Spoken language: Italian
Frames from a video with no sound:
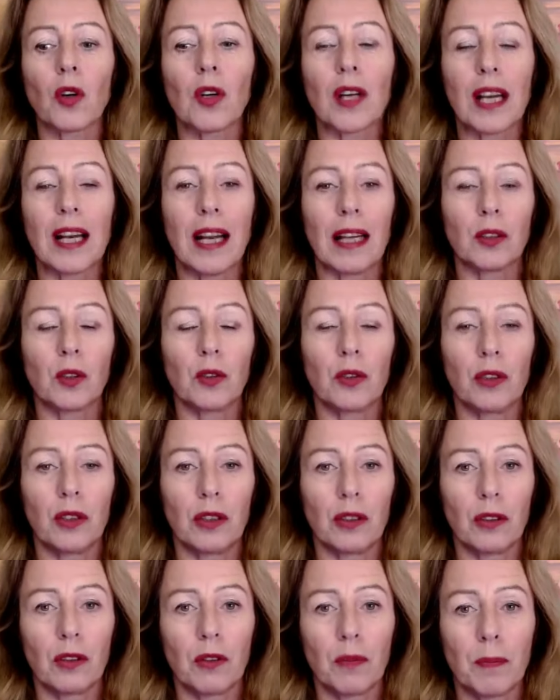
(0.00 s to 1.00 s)
creato
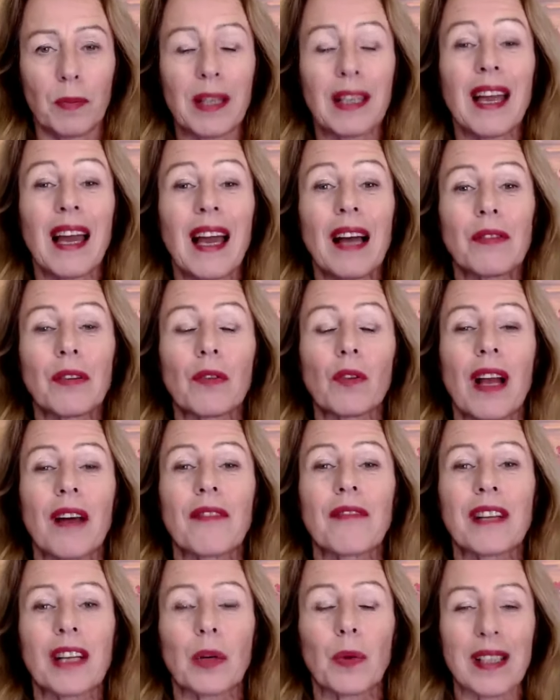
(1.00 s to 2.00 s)
io perché avevo la
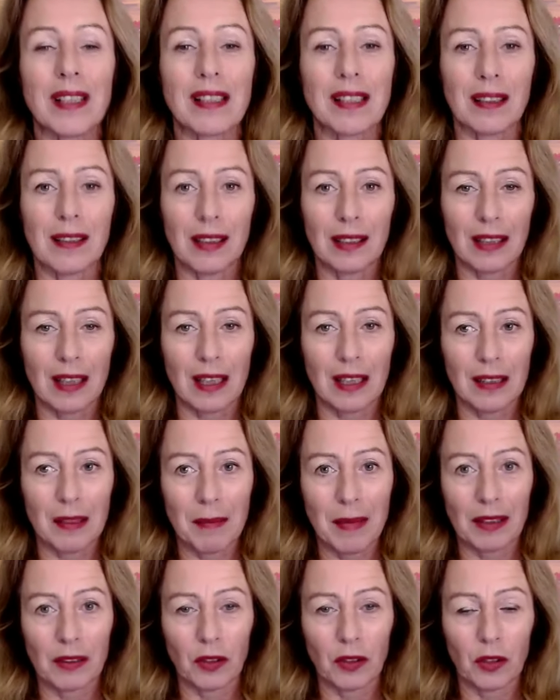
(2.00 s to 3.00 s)
frequenza del
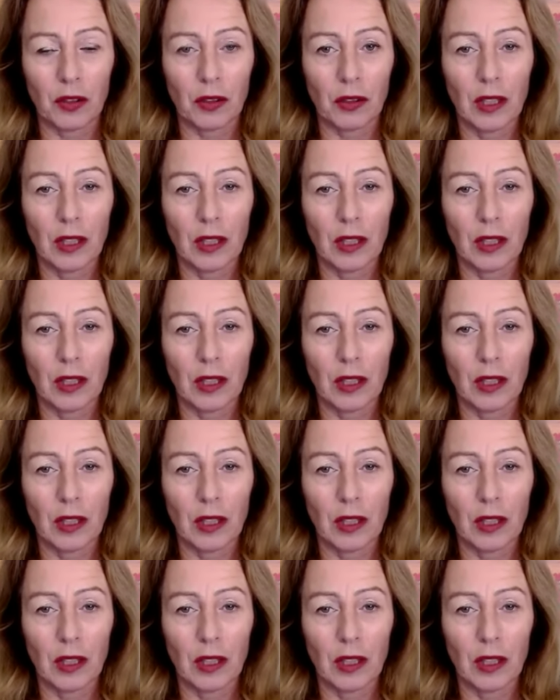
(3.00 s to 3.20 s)
tradimento.